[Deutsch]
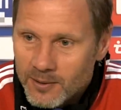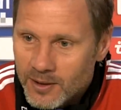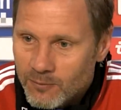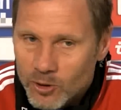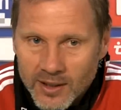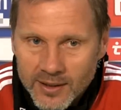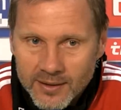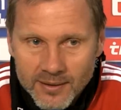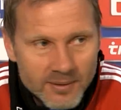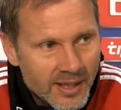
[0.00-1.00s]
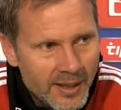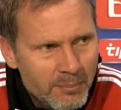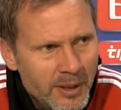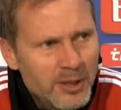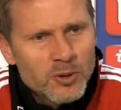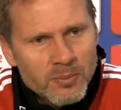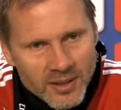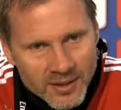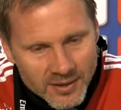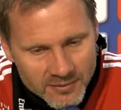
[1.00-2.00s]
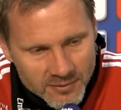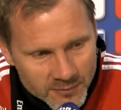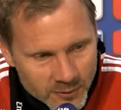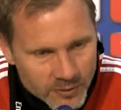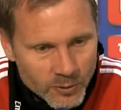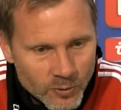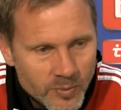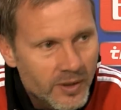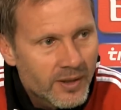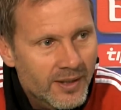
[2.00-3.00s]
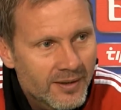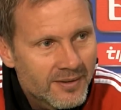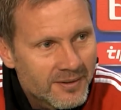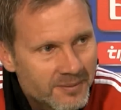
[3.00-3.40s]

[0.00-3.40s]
ja, wo keiner, kein Mensch mehr von Europa redet,